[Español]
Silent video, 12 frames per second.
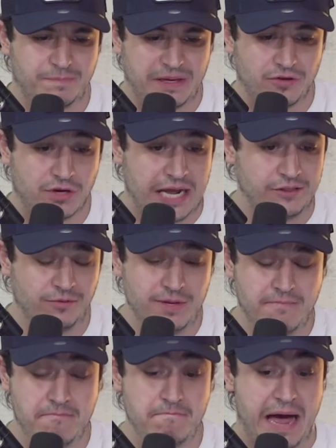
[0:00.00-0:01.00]
perdonando
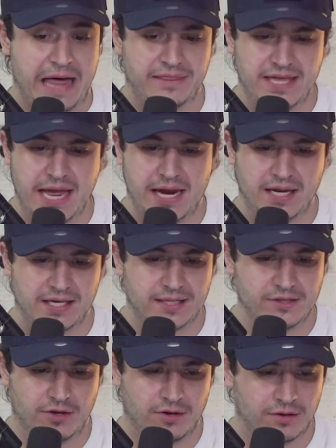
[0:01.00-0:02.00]
bien badía
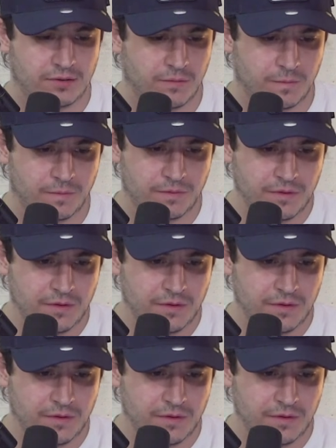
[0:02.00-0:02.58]
leyendo.